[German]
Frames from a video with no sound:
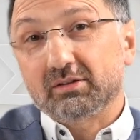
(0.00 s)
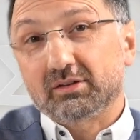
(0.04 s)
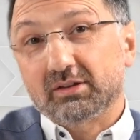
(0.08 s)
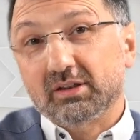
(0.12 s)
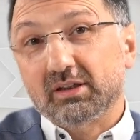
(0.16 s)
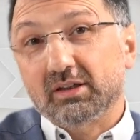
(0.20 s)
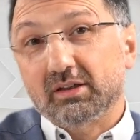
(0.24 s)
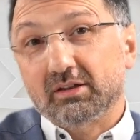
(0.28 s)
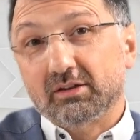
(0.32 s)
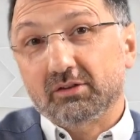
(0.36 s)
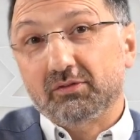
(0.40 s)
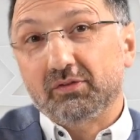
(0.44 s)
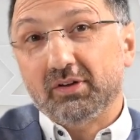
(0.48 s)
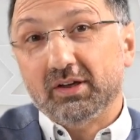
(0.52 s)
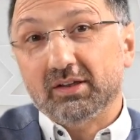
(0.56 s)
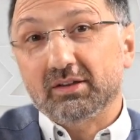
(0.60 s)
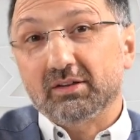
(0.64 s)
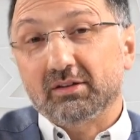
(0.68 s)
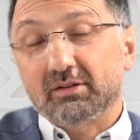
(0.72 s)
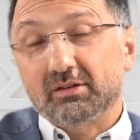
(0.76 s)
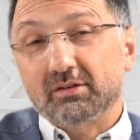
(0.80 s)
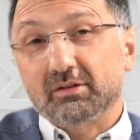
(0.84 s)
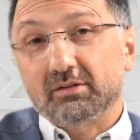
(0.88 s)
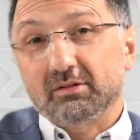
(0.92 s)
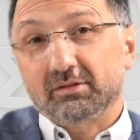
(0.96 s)
sehr
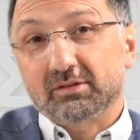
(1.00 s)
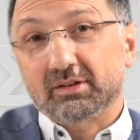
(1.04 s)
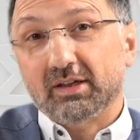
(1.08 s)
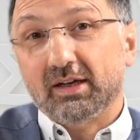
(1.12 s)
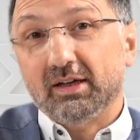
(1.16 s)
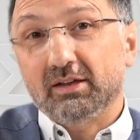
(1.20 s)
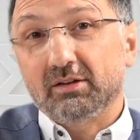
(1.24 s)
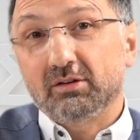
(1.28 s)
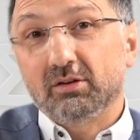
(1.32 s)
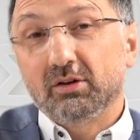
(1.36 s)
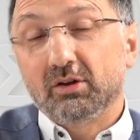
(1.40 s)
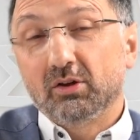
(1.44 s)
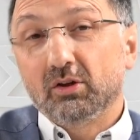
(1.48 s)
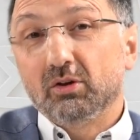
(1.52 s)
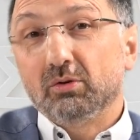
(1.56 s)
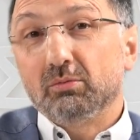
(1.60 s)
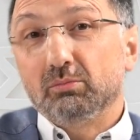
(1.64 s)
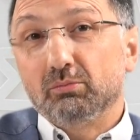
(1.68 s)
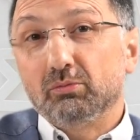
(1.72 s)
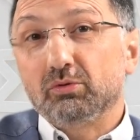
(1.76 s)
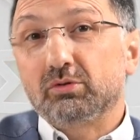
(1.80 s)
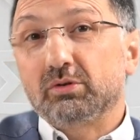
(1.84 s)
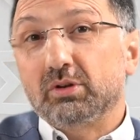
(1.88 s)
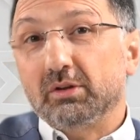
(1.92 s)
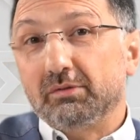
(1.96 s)
gefährdet sein.
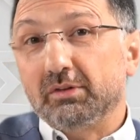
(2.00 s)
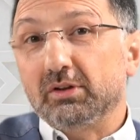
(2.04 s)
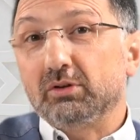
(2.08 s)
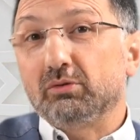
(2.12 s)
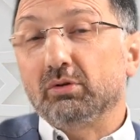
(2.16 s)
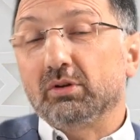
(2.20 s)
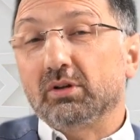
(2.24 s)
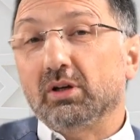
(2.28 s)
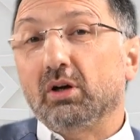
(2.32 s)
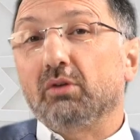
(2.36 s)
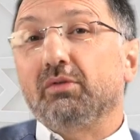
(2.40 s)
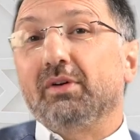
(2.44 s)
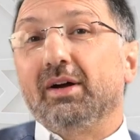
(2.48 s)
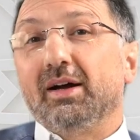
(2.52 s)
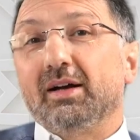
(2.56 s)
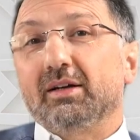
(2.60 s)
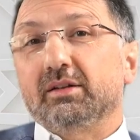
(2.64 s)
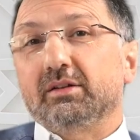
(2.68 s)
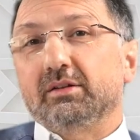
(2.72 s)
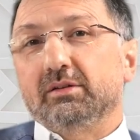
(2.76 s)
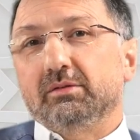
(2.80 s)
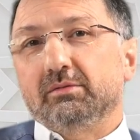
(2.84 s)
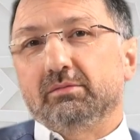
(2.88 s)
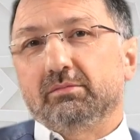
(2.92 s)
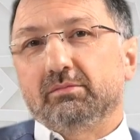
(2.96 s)
müsste eventuell darauf
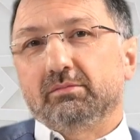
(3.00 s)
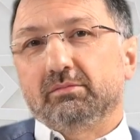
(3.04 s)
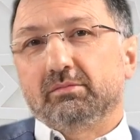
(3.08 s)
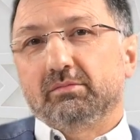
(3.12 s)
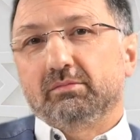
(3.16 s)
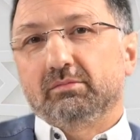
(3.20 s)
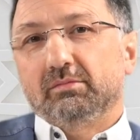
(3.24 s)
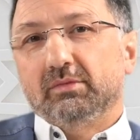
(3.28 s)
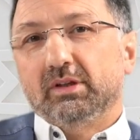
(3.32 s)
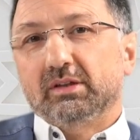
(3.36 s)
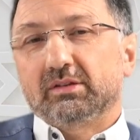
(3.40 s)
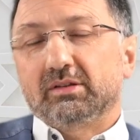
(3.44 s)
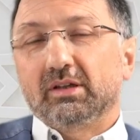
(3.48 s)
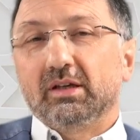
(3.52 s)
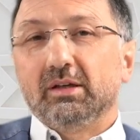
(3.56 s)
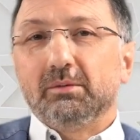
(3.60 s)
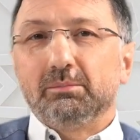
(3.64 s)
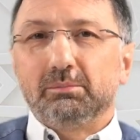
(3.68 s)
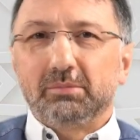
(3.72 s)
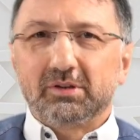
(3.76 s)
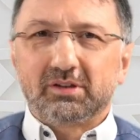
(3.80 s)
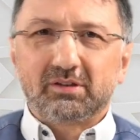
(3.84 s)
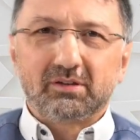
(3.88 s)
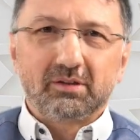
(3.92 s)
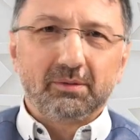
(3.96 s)
achten, hm. dass
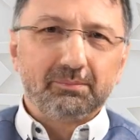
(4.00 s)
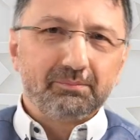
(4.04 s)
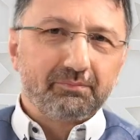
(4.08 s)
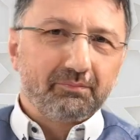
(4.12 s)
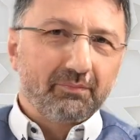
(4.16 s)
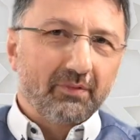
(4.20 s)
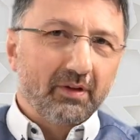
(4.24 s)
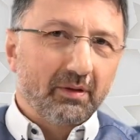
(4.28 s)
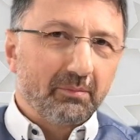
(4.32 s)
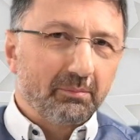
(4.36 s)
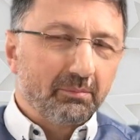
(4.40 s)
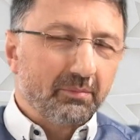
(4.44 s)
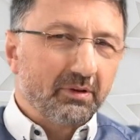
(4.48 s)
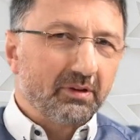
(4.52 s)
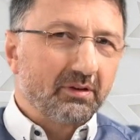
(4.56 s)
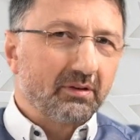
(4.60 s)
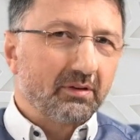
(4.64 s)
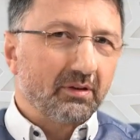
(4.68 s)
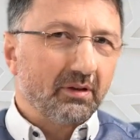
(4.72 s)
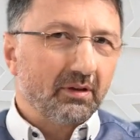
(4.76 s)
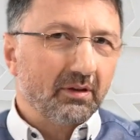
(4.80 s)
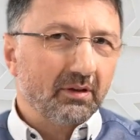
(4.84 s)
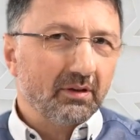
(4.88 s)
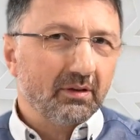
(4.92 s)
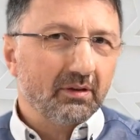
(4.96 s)
bis,
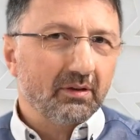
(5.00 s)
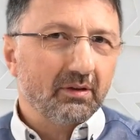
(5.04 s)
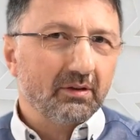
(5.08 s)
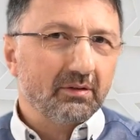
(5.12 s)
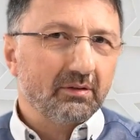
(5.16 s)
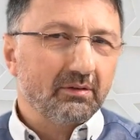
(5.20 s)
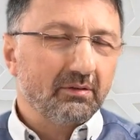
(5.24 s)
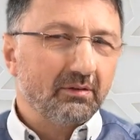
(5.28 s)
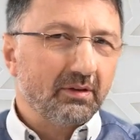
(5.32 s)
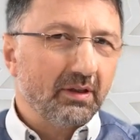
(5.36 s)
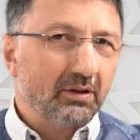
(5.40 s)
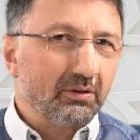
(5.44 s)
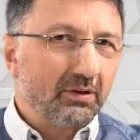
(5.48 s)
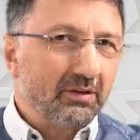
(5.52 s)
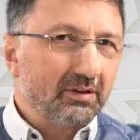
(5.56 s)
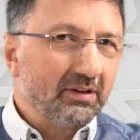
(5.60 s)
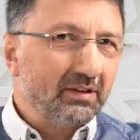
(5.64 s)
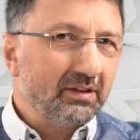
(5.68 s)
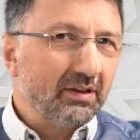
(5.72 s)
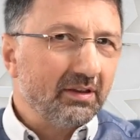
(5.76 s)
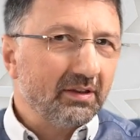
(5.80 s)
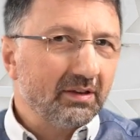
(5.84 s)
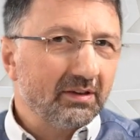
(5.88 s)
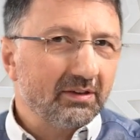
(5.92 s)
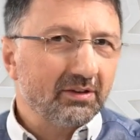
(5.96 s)
bis äh, der oder
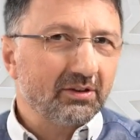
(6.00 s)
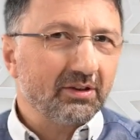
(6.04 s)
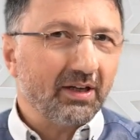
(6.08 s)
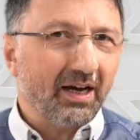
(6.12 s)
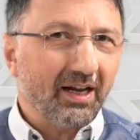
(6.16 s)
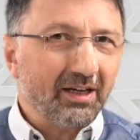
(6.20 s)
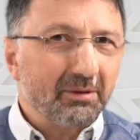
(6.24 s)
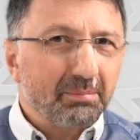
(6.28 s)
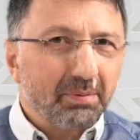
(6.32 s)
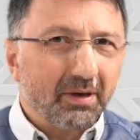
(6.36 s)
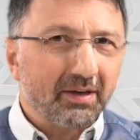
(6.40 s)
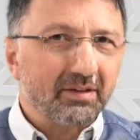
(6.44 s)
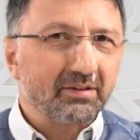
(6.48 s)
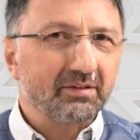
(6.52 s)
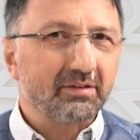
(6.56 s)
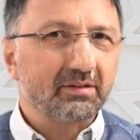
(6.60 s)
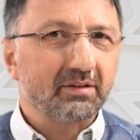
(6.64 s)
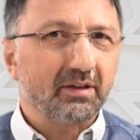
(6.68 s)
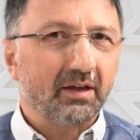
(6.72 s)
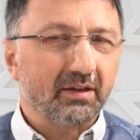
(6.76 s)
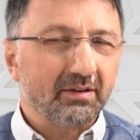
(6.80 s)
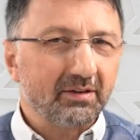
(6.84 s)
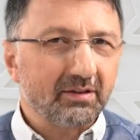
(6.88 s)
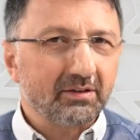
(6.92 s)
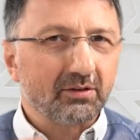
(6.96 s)
diejenige sich
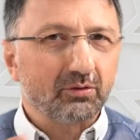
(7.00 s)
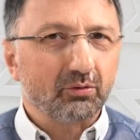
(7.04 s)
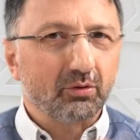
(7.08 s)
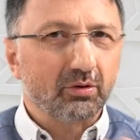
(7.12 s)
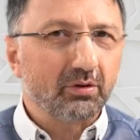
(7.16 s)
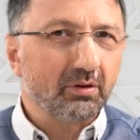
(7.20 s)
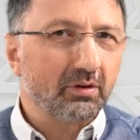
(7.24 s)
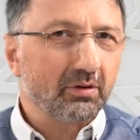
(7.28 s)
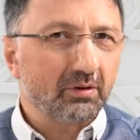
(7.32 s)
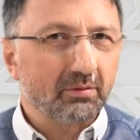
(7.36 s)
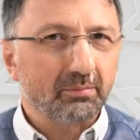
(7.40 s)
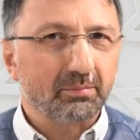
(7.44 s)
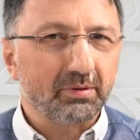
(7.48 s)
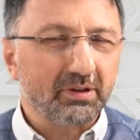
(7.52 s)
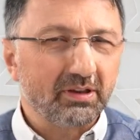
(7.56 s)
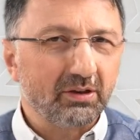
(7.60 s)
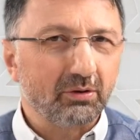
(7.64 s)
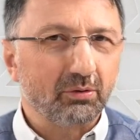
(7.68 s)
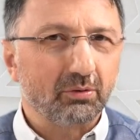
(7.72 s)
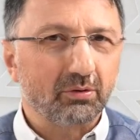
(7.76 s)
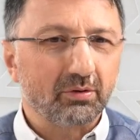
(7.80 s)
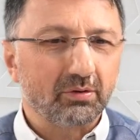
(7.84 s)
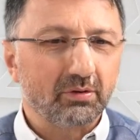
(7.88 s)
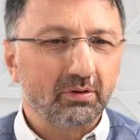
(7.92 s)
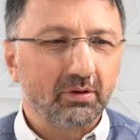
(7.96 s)
anpasst an diese neuen
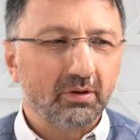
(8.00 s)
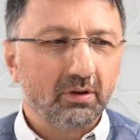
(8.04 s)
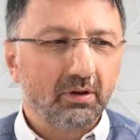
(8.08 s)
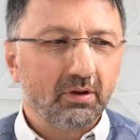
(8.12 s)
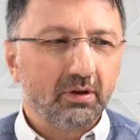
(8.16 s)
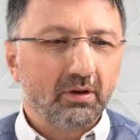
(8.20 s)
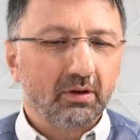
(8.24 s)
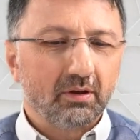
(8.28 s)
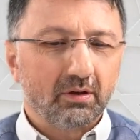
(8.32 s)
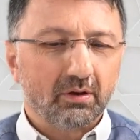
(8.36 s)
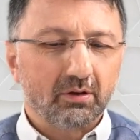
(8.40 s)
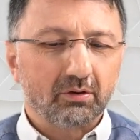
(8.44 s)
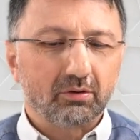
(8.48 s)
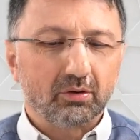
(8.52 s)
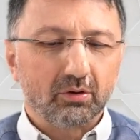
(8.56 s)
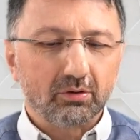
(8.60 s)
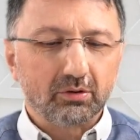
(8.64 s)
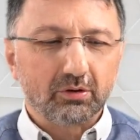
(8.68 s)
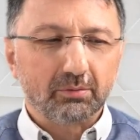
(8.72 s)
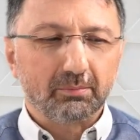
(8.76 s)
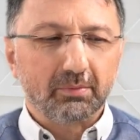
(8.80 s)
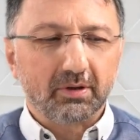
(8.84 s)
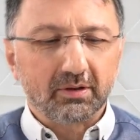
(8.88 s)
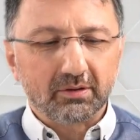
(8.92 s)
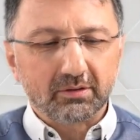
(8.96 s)
Bedingungen,
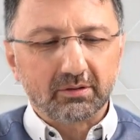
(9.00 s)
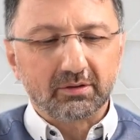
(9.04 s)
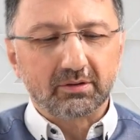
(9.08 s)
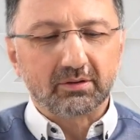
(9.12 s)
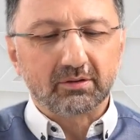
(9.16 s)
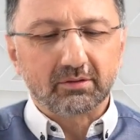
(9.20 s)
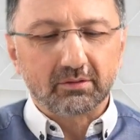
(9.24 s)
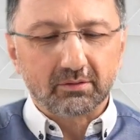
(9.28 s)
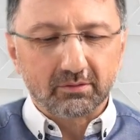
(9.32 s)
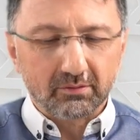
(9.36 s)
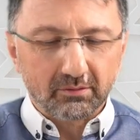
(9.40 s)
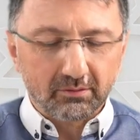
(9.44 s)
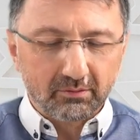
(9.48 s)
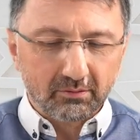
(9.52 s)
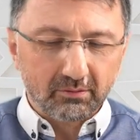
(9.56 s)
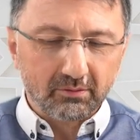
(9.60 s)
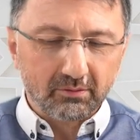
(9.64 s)
könnte man diesen...